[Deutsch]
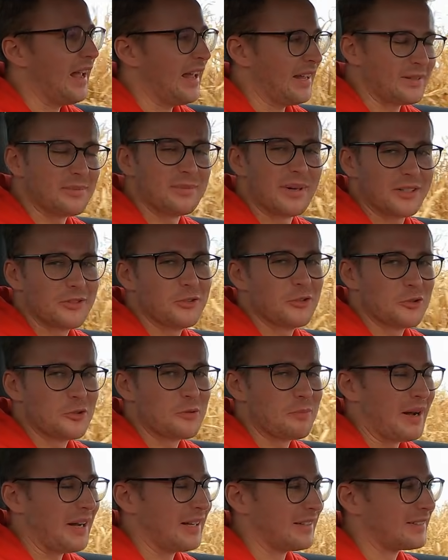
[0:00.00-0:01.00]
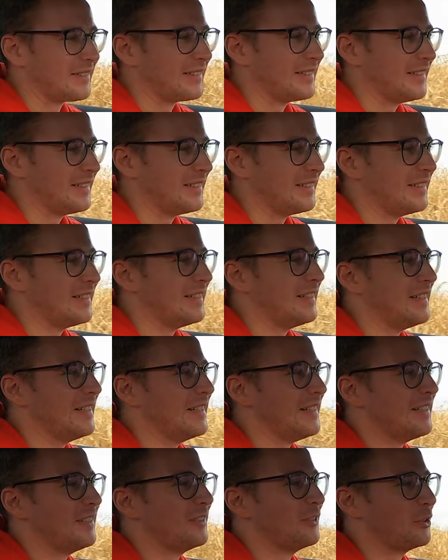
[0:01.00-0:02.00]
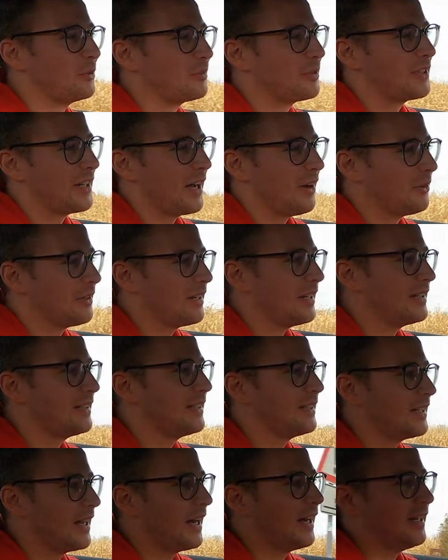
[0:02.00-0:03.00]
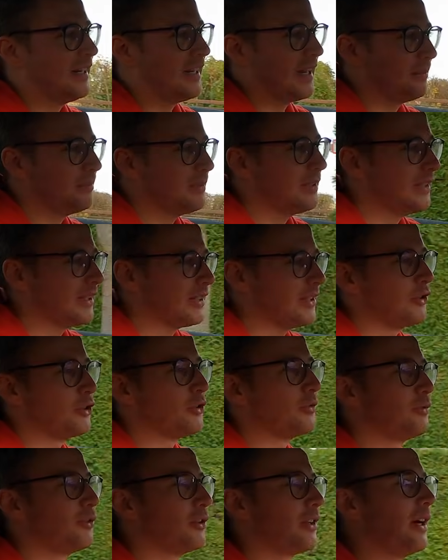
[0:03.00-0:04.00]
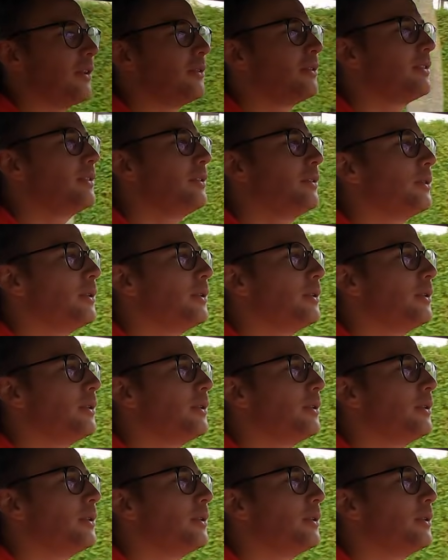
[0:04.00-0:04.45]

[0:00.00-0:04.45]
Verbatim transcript: Es macht schon Spaß. Zum Sound lässt sich sagen, ihr habt ihn ja jetzt schon von außen